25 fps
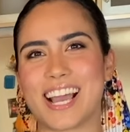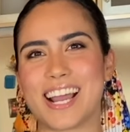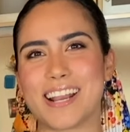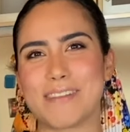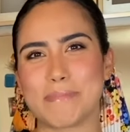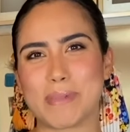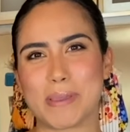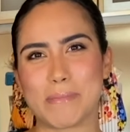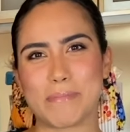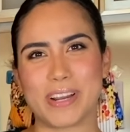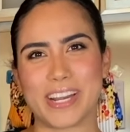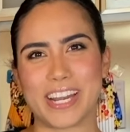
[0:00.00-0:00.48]

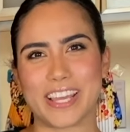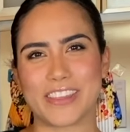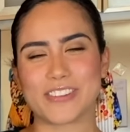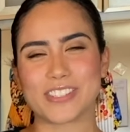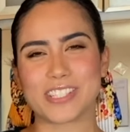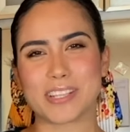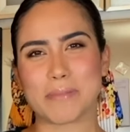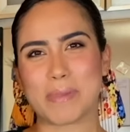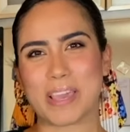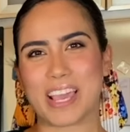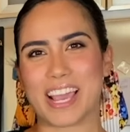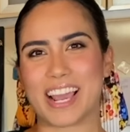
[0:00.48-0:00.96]
Bienvenidos
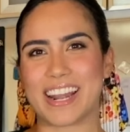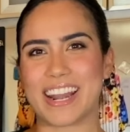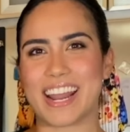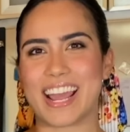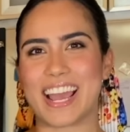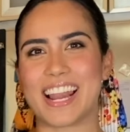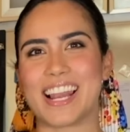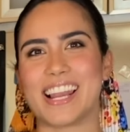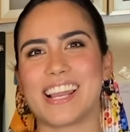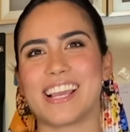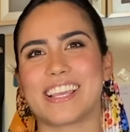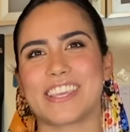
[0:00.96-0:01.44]
a mi
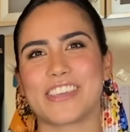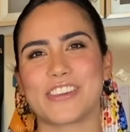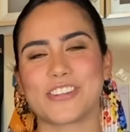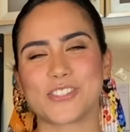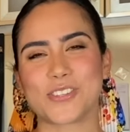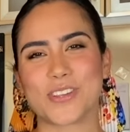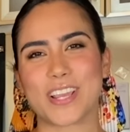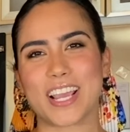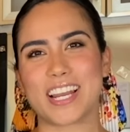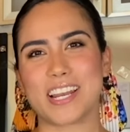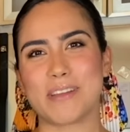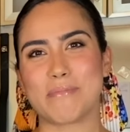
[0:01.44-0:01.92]
canal. Yo
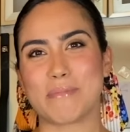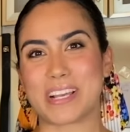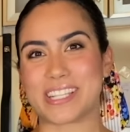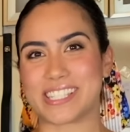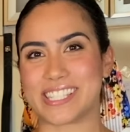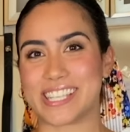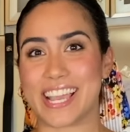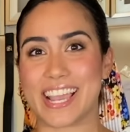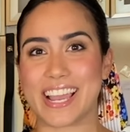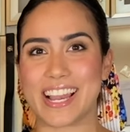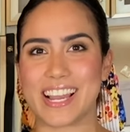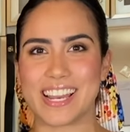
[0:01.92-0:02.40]
soy Ale
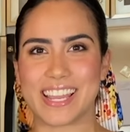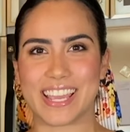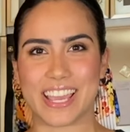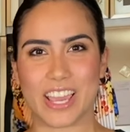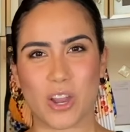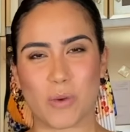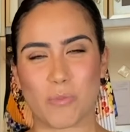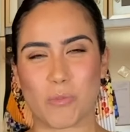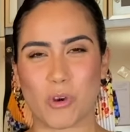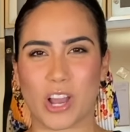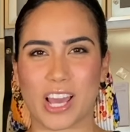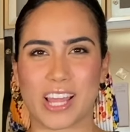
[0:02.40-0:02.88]
Maciel y
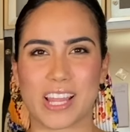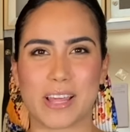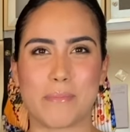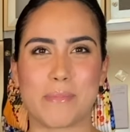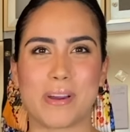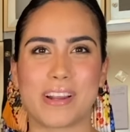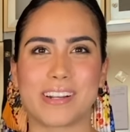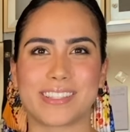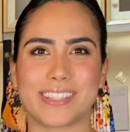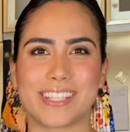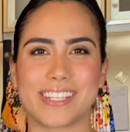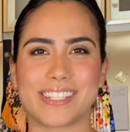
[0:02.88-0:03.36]
como cada
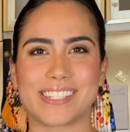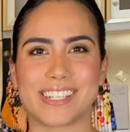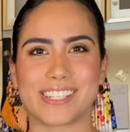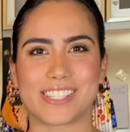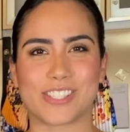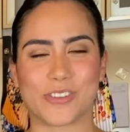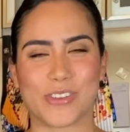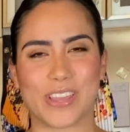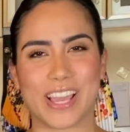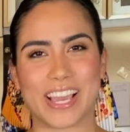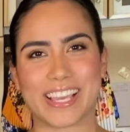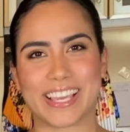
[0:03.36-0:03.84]
martes
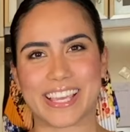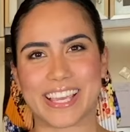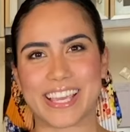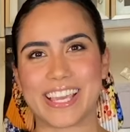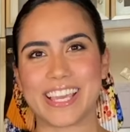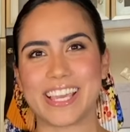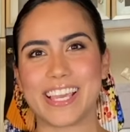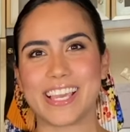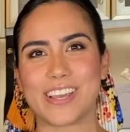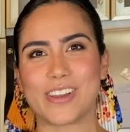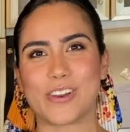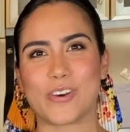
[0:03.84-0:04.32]
estoy
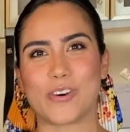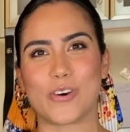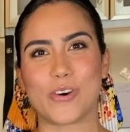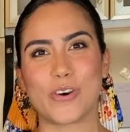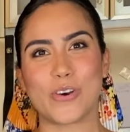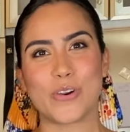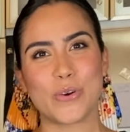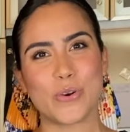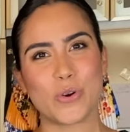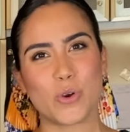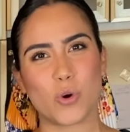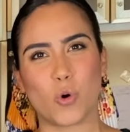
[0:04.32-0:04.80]
aquí
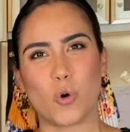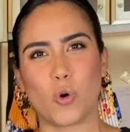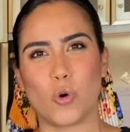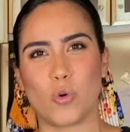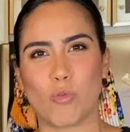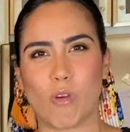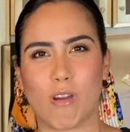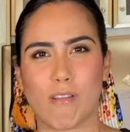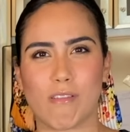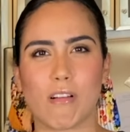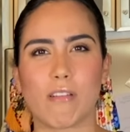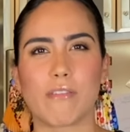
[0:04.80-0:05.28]
con un
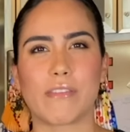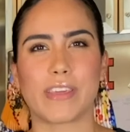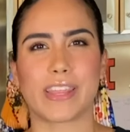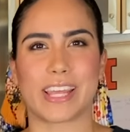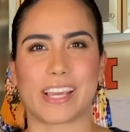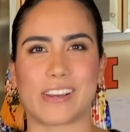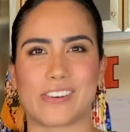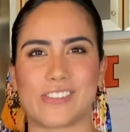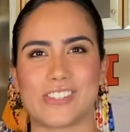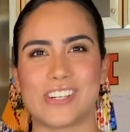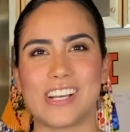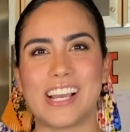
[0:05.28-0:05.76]
nuevo
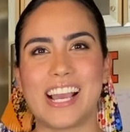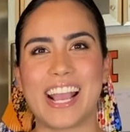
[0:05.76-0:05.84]
video.